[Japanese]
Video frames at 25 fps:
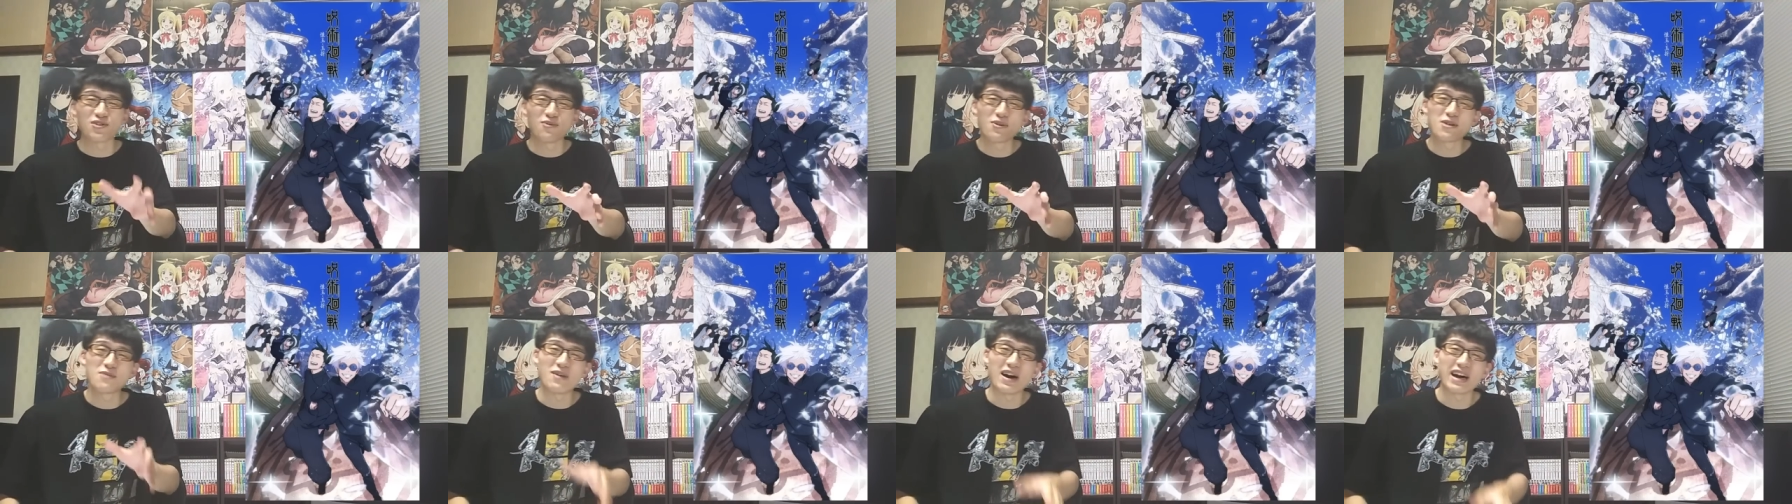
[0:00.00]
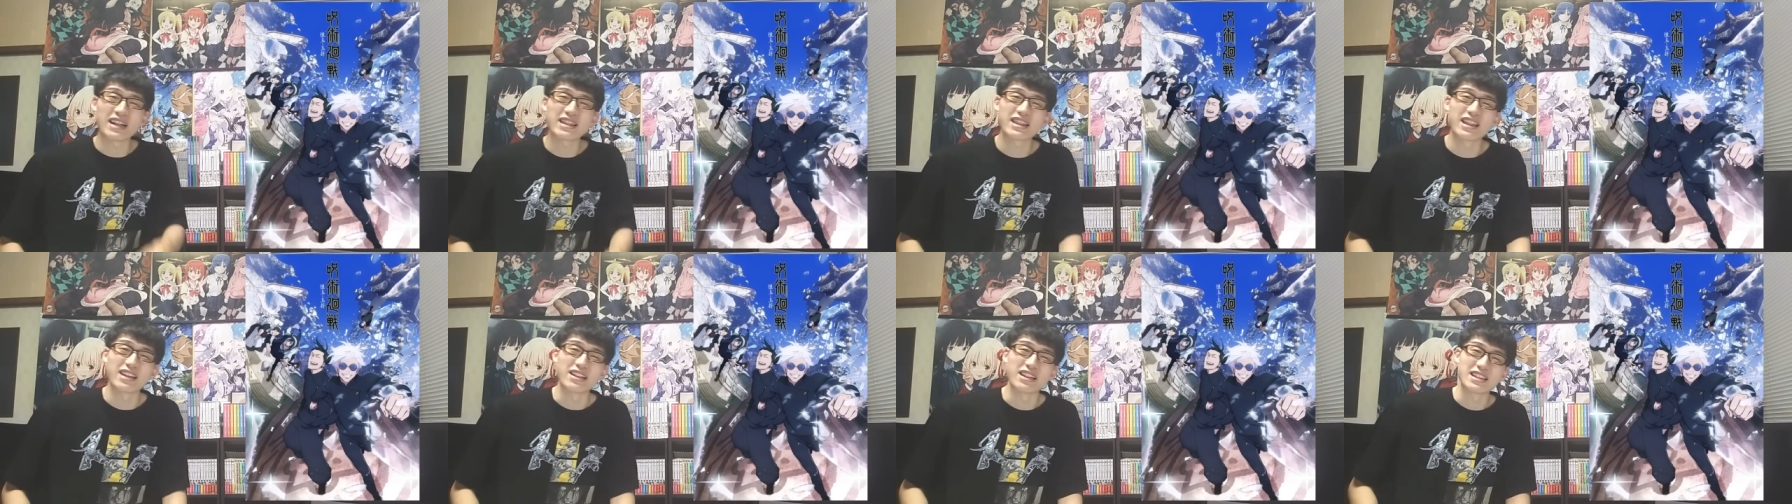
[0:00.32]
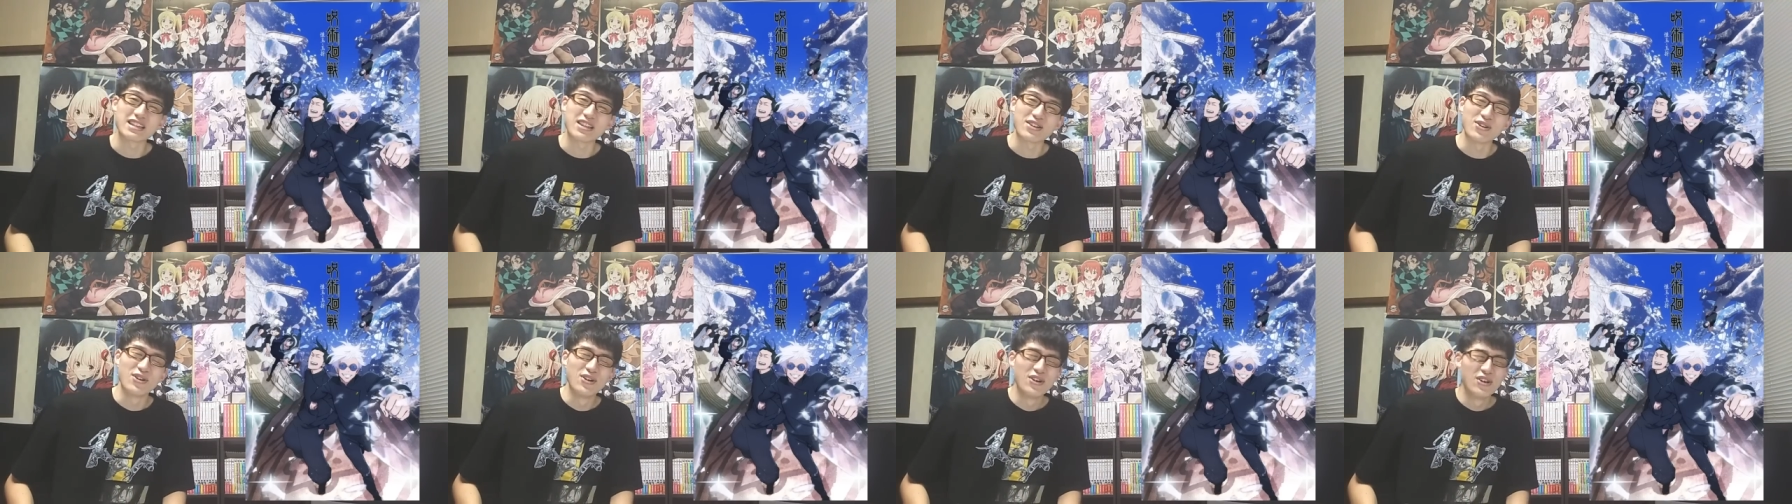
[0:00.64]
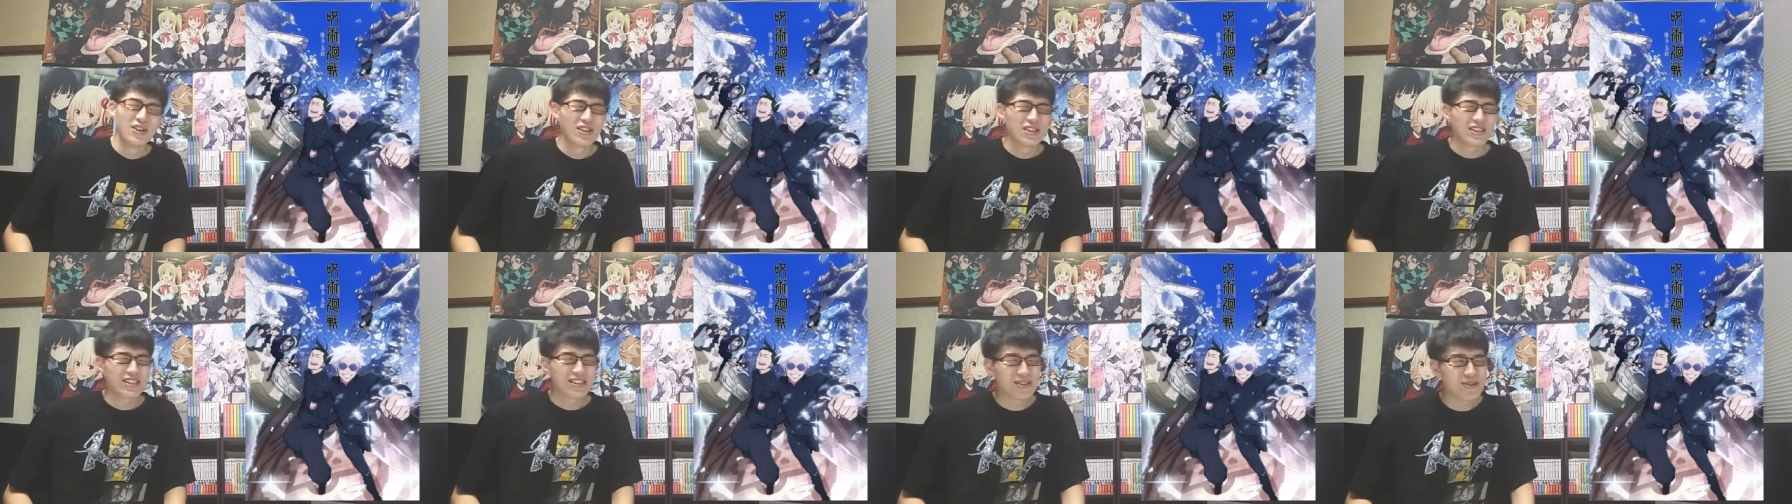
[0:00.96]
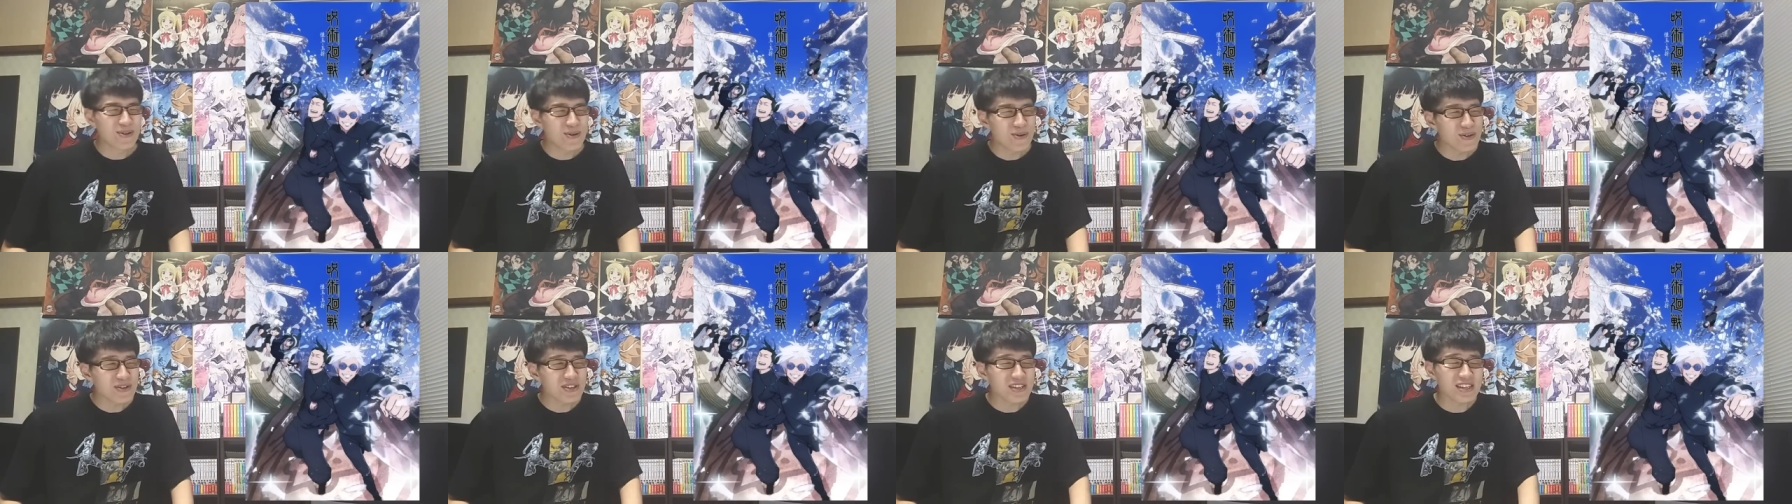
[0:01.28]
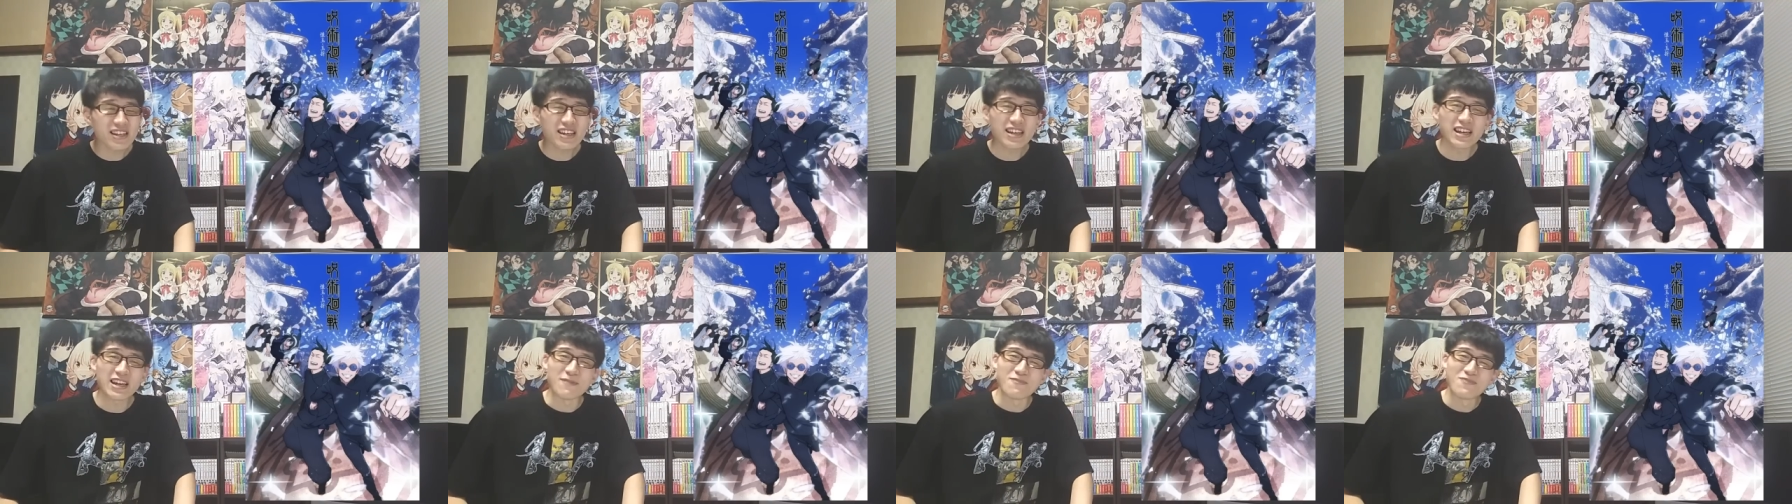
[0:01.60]
思いもあったんですけど、正
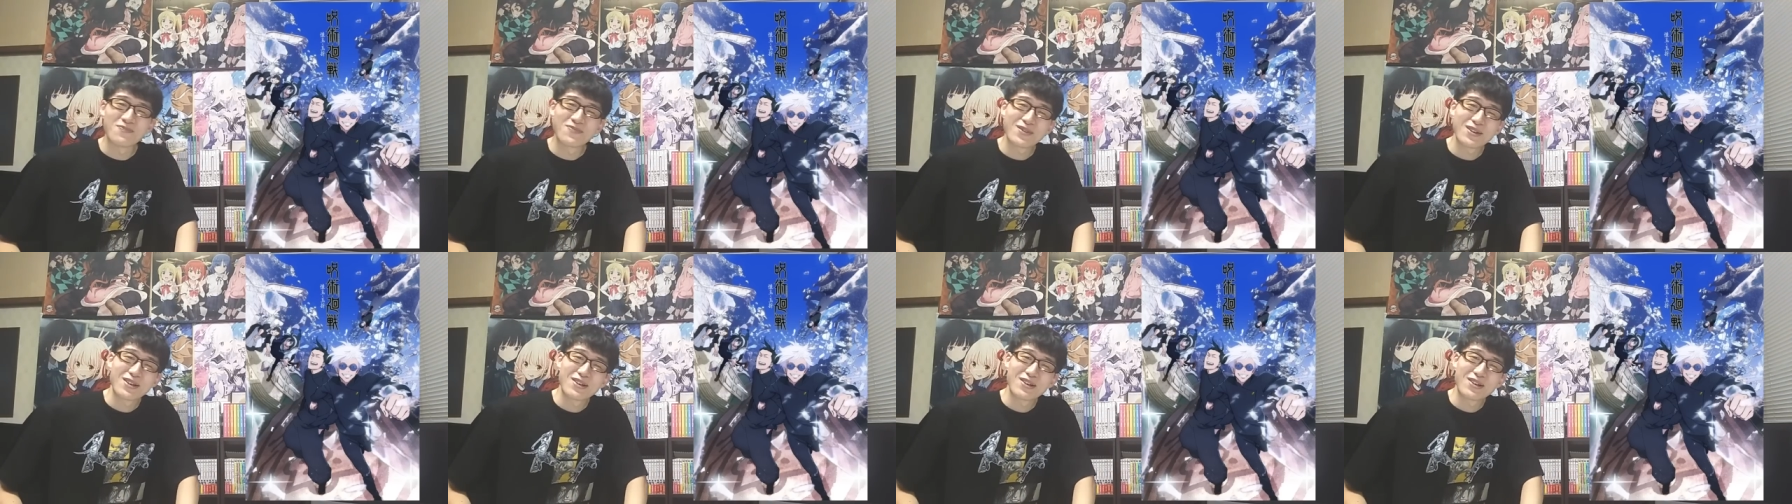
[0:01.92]
直、